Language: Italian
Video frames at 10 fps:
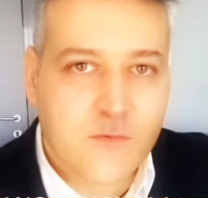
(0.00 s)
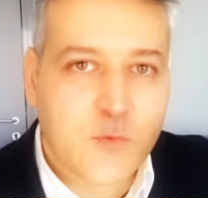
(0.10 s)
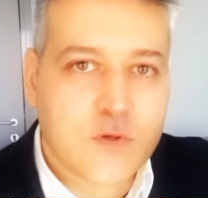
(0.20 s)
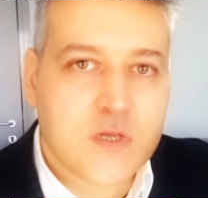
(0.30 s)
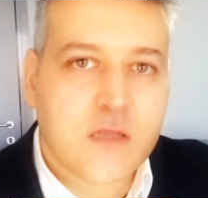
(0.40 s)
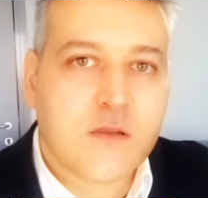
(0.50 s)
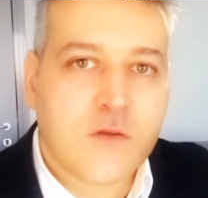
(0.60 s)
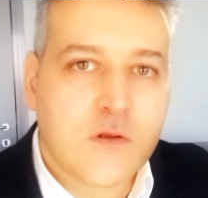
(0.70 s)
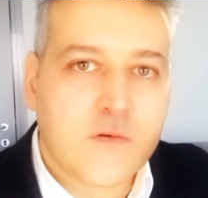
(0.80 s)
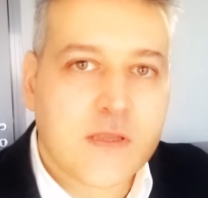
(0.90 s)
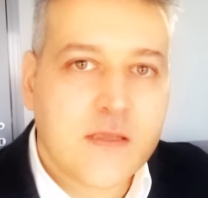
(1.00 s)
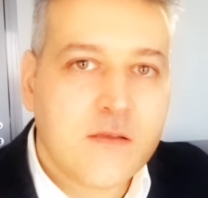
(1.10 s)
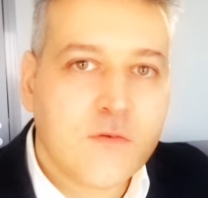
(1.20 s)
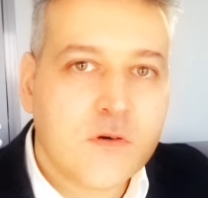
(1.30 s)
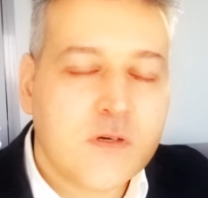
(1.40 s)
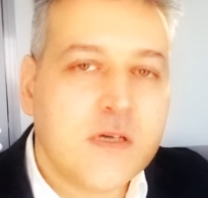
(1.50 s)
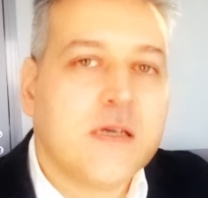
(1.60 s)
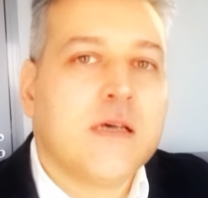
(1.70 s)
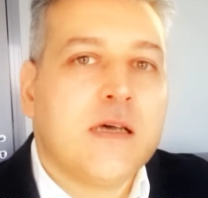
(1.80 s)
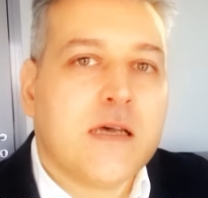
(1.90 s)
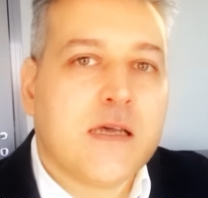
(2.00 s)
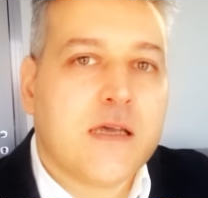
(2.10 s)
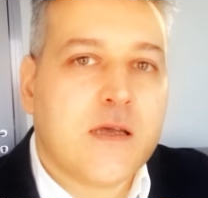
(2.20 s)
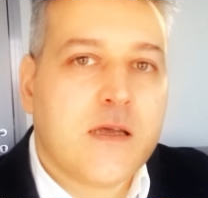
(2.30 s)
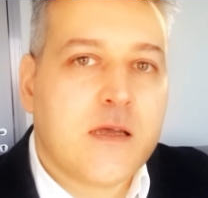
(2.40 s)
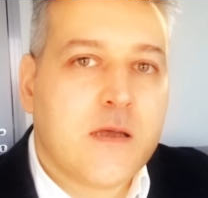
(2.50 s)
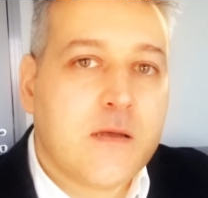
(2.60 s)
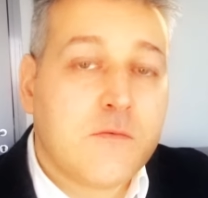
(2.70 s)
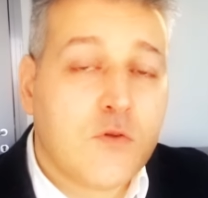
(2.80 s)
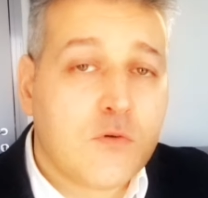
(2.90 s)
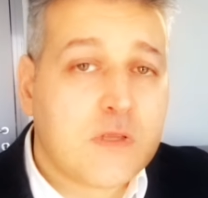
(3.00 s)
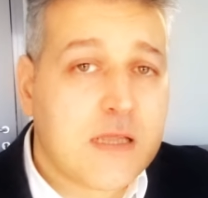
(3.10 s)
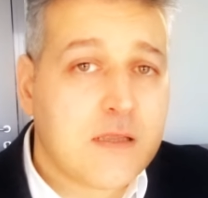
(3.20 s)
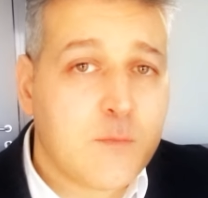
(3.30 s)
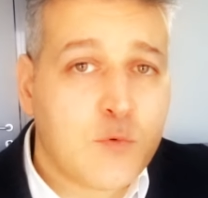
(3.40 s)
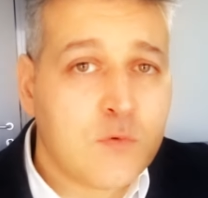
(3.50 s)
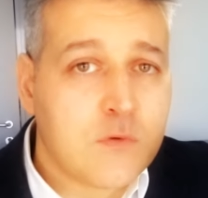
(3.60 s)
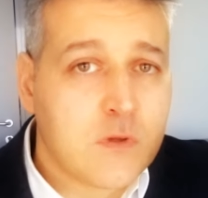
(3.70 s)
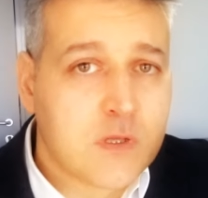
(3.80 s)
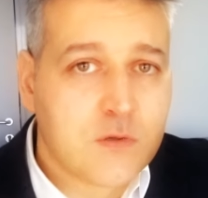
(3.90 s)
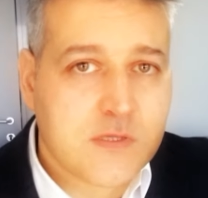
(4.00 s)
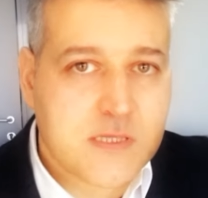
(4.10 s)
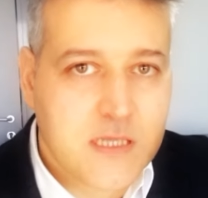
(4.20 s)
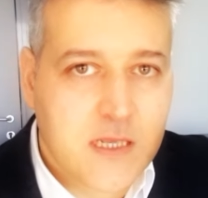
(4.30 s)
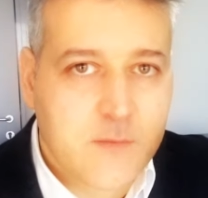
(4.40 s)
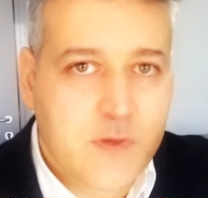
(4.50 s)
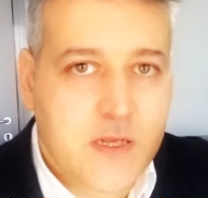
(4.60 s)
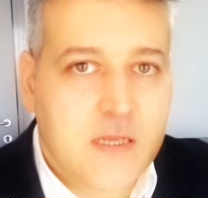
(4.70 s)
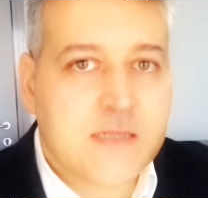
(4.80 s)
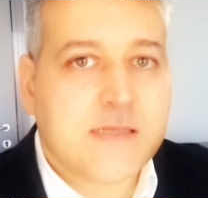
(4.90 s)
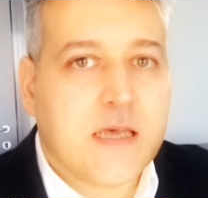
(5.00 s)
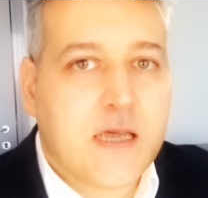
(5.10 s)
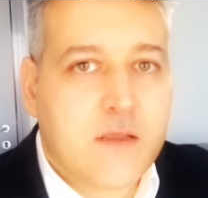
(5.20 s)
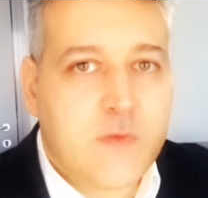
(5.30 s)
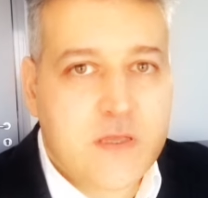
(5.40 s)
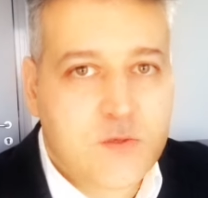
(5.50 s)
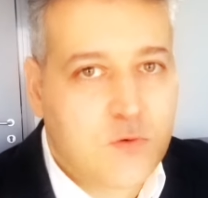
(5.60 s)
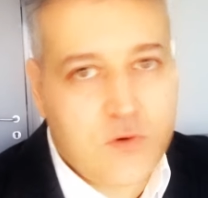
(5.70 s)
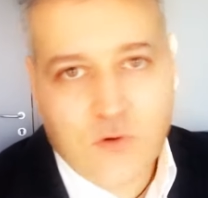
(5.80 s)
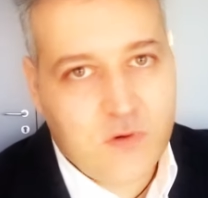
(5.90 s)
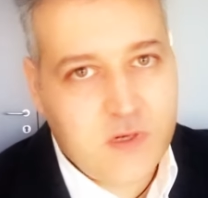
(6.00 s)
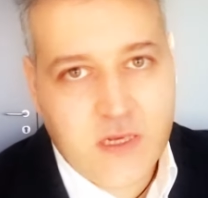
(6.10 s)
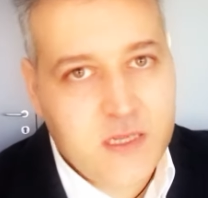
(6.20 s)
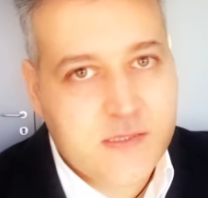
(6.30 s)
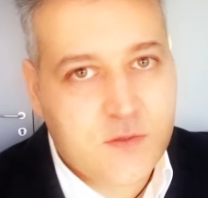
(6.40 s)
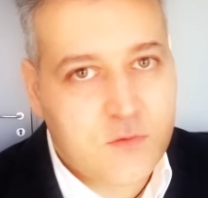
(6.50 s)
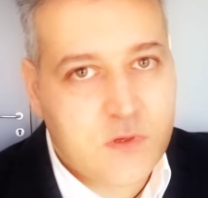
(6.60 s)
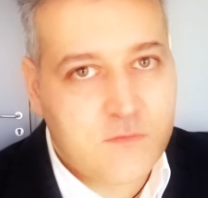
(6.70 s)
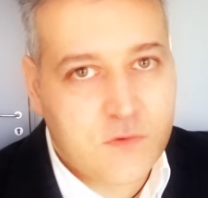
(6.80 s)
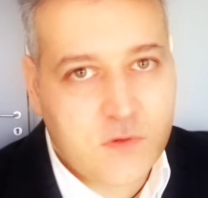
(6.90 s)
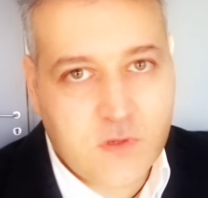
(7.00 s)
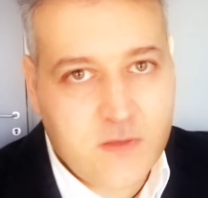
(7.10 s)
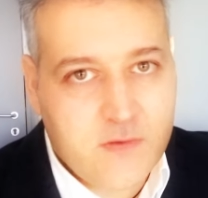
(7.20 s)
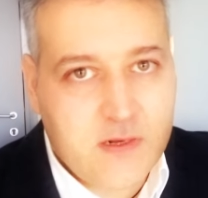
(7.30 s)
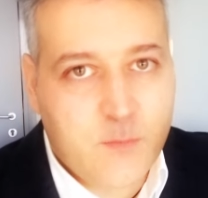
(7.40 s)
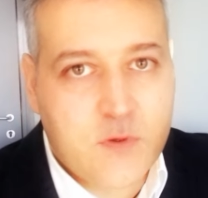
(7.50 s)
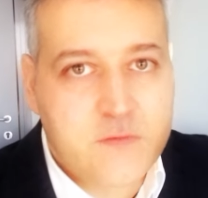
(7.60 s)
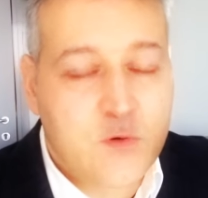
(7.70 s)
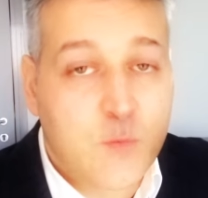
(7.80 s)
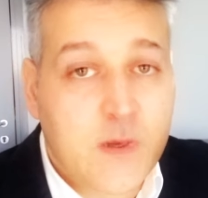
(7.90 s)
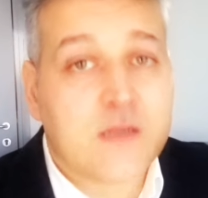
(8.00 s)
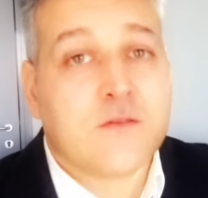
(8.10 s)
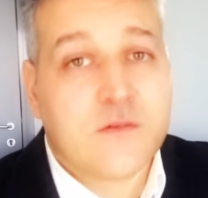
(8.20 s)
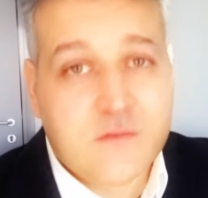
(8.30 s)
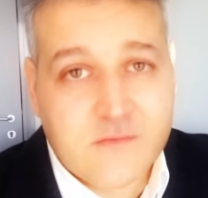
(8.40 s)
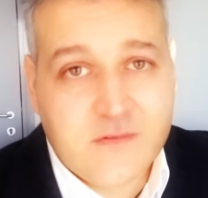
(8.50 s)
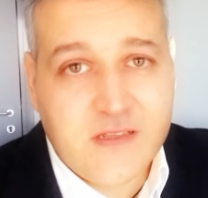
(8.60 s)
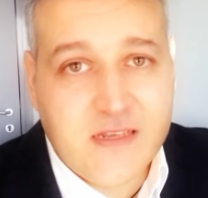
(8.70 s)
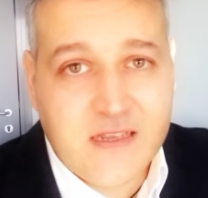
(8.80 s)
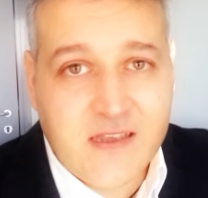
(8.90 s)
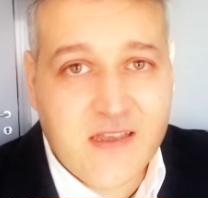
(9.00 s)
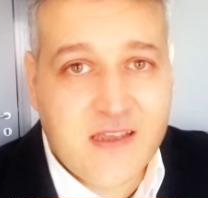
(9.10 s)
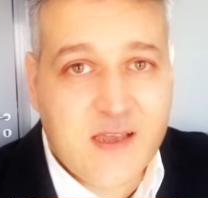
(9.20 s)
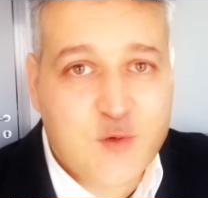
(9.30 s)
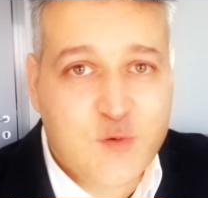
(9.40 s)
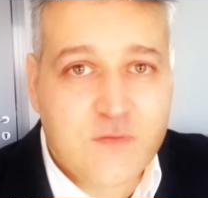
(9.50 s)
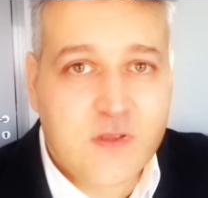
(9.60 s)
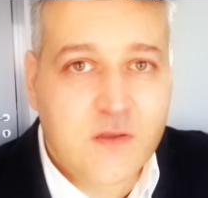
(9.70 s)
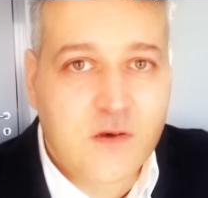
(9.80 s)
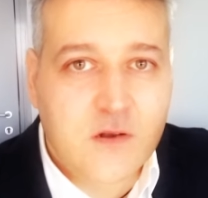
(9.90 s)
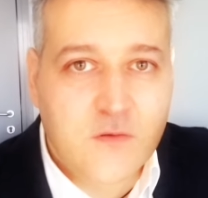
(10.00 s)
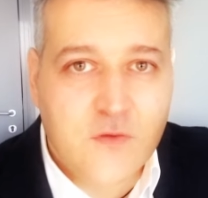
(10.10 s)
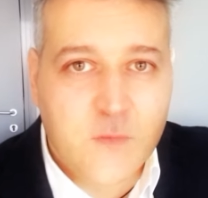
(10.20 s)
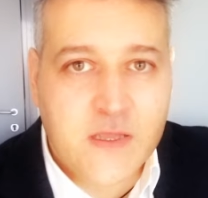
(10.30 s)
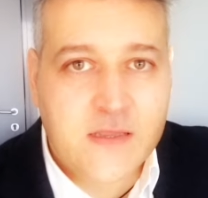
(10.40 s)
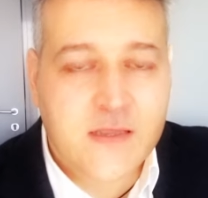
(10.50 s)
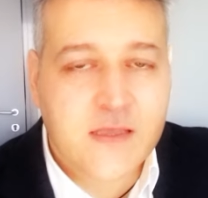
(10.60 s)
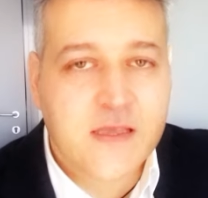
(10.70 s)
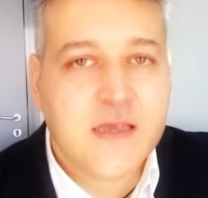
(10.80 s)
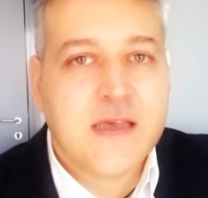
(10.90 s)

un progetto innovativo, eh, non tanti punti, una dozzina per iniziare, ma è solo l'inizio di un lavoro che verrà poi sviluppato in eh, caso di vittoria ovviamente,